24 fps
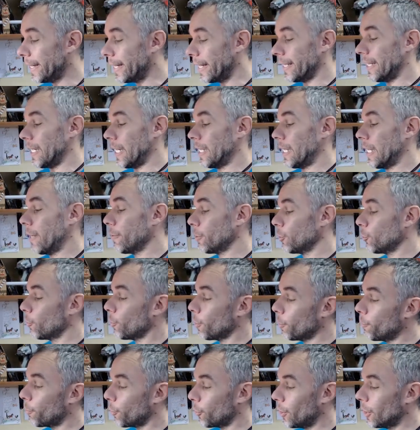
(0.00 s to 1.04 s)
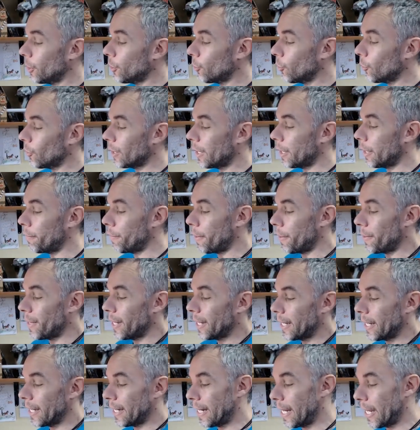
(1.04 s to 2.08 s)
y que trataba sobre un proyecto que me
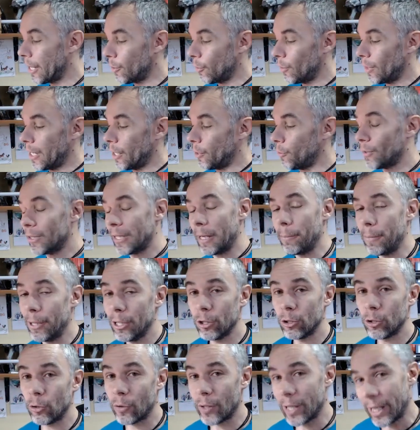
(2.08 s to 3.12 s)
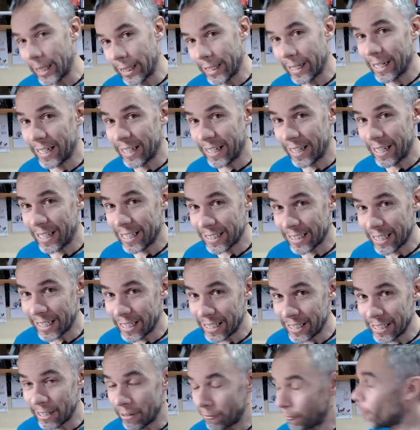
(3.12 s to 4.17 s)
había encargado el ayuntamiento de la granja de
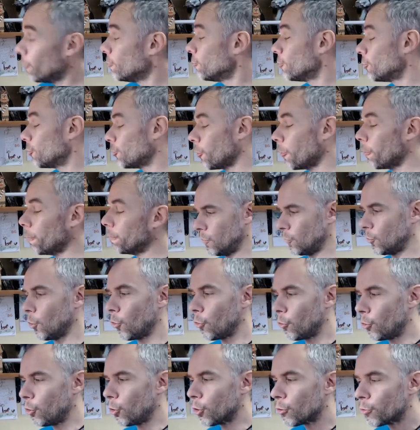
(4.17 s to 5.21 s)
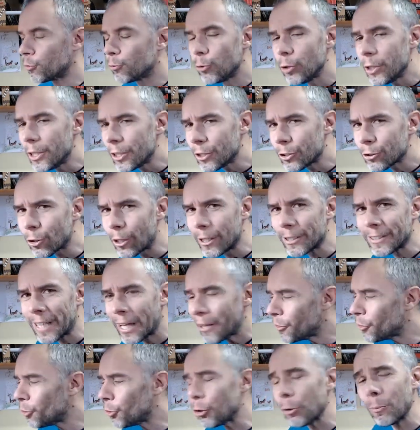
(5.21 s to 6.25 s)
San Ildefonso, donde os fui
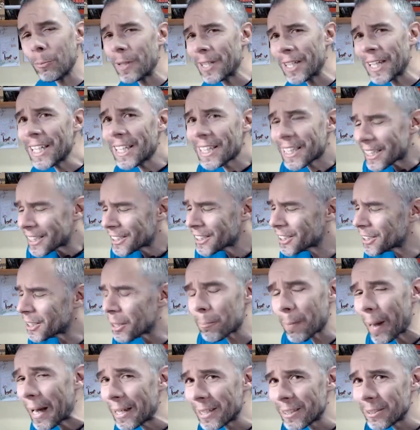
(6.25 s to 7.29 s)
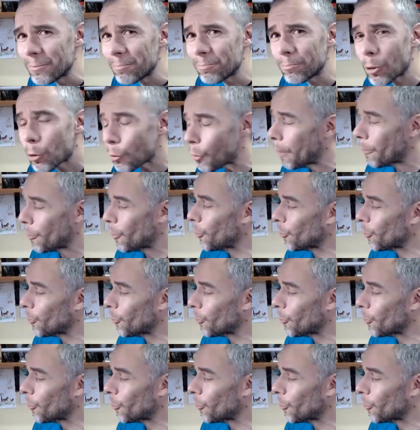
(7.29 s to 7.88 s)
soltando miguitas de pan poco a